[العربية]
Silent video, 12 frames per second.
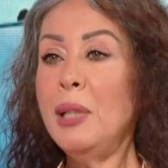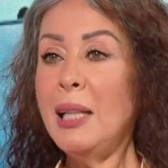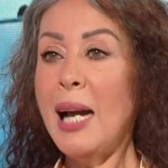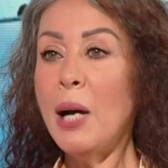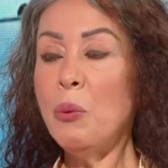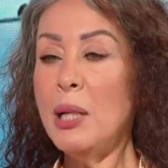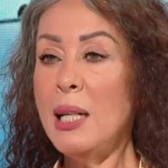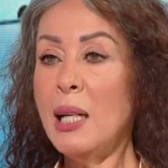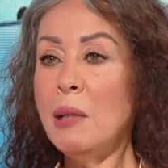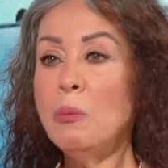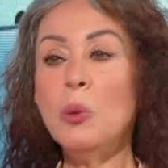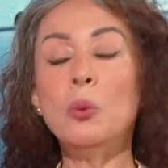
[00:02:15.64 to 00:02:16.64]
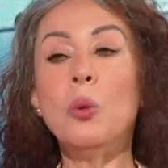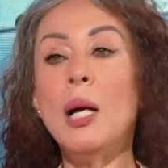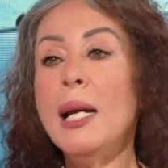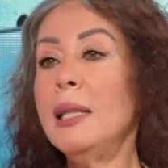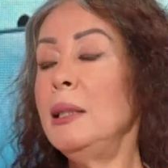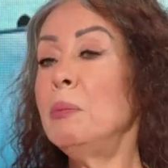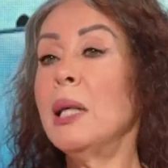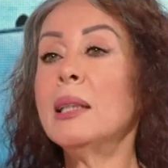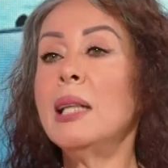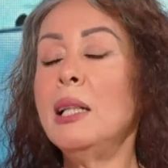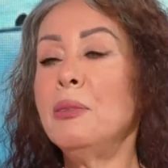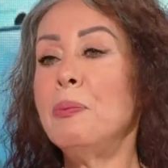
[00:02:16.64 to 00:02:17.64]
اللي حواليها الموضوع هي دي
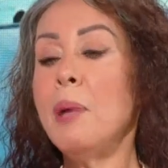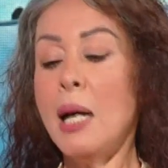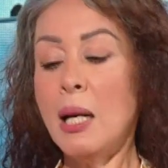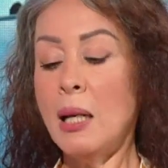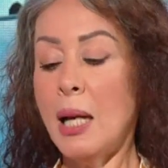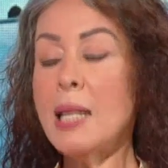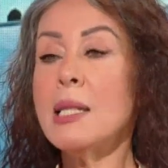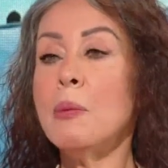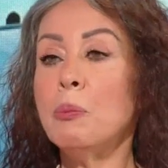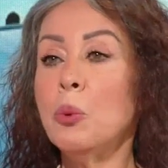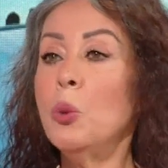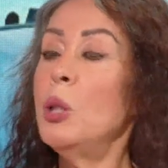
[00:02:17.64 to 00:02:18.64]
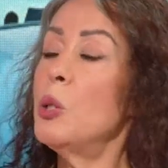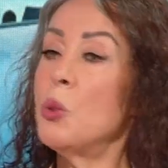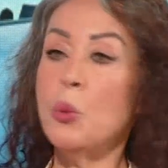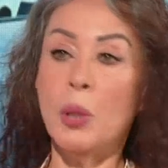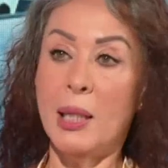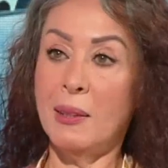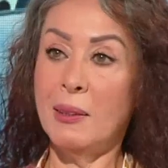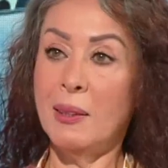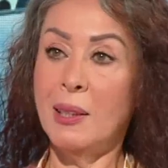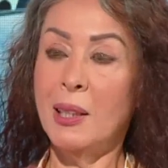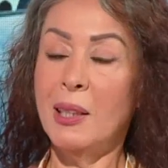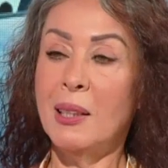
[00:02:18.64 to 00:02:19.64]
بتختلف بقى حسب كل زوجين طيب
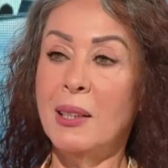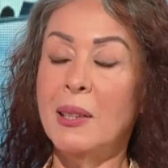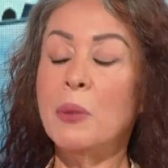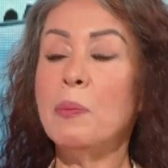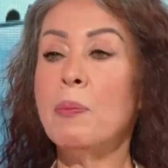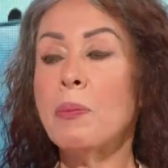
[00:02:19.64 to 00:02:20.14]
احنا ناخذها